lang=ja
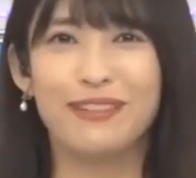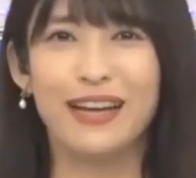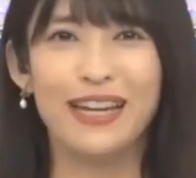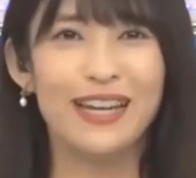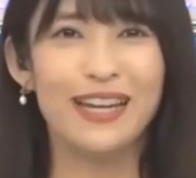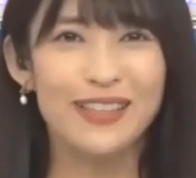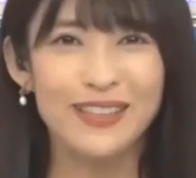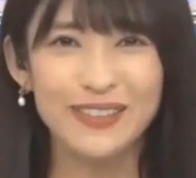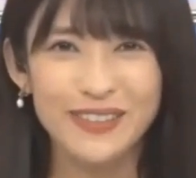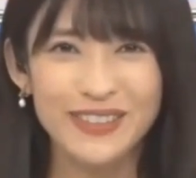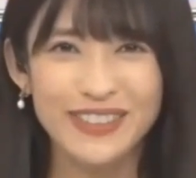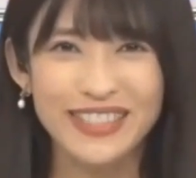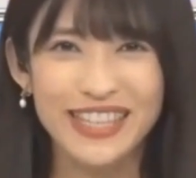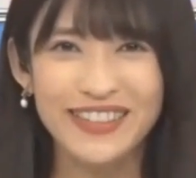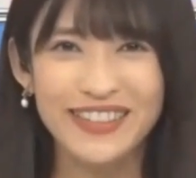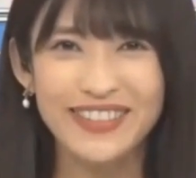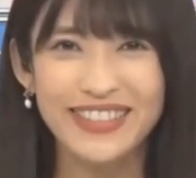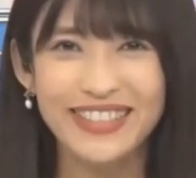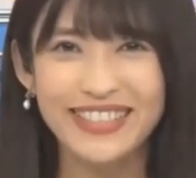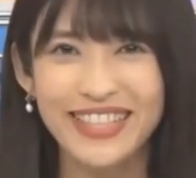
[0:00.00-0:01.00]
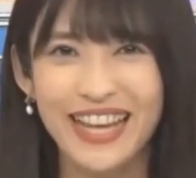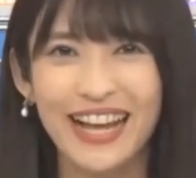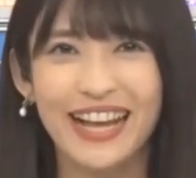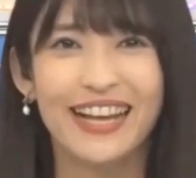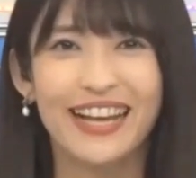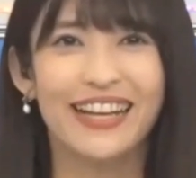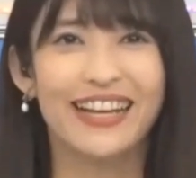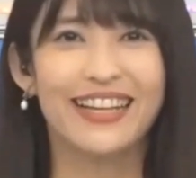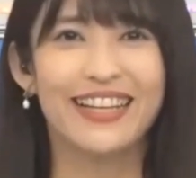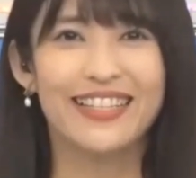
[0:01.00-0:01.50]
ありがとうございまし
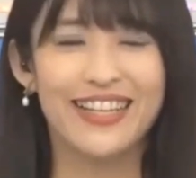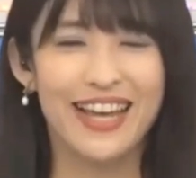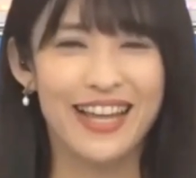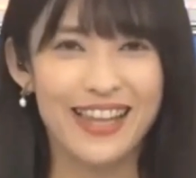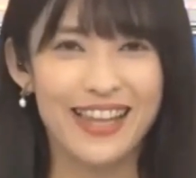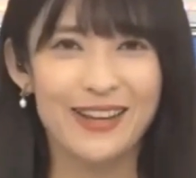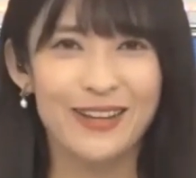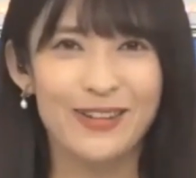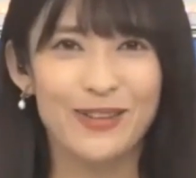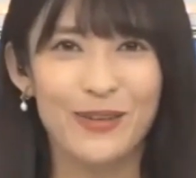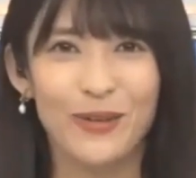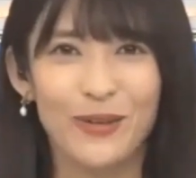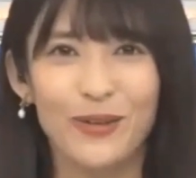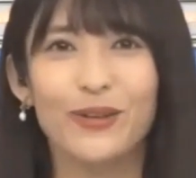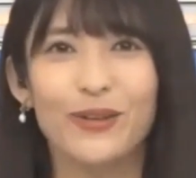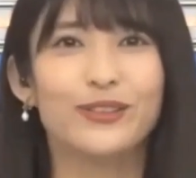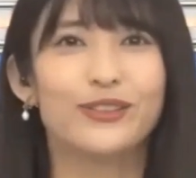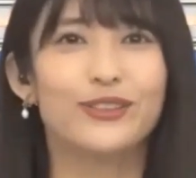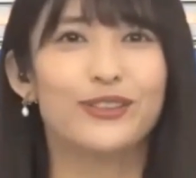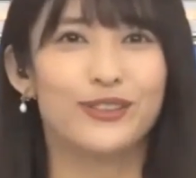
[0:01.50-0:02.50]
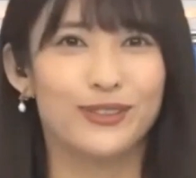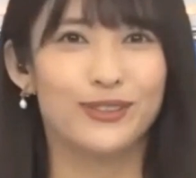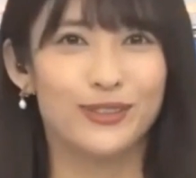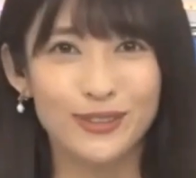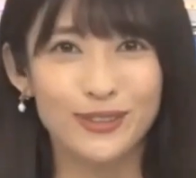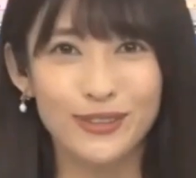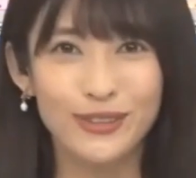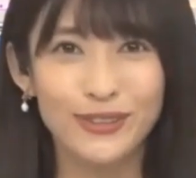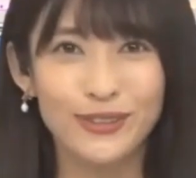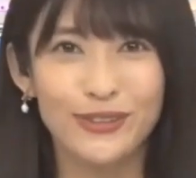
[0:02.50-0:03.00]
たチャンネル登録
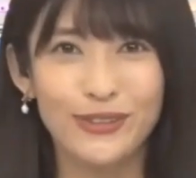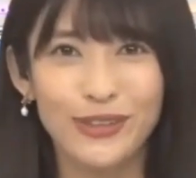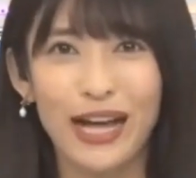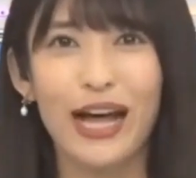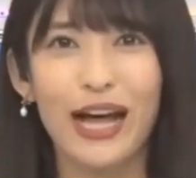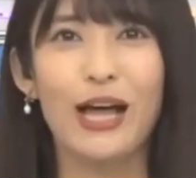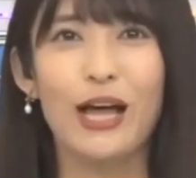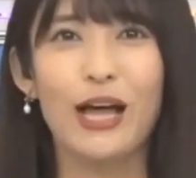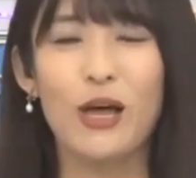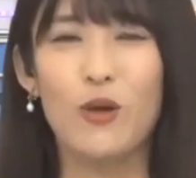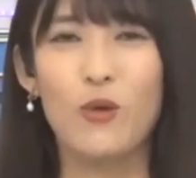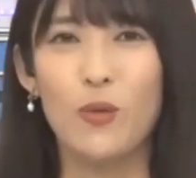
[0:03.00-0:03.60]
高評価